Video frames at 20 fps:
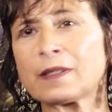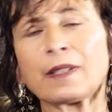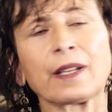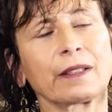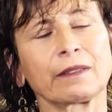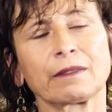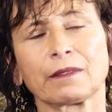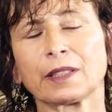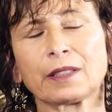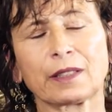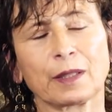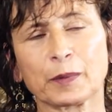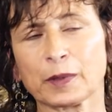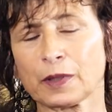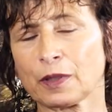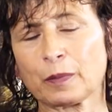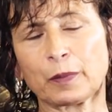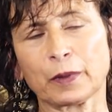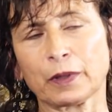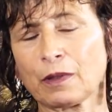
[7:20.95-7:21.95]
Nein, ich habe
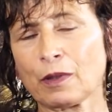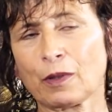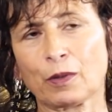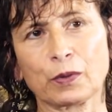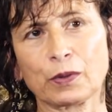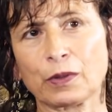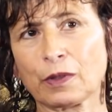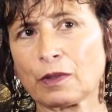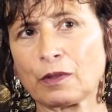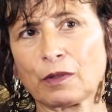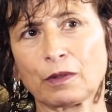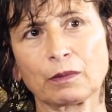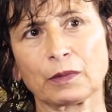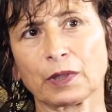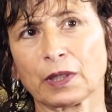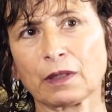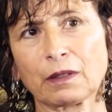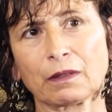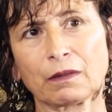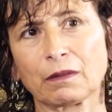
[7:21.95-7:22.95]
es nicht mit nach Hause genommen,
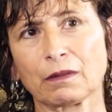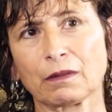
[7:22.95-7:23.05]
nee.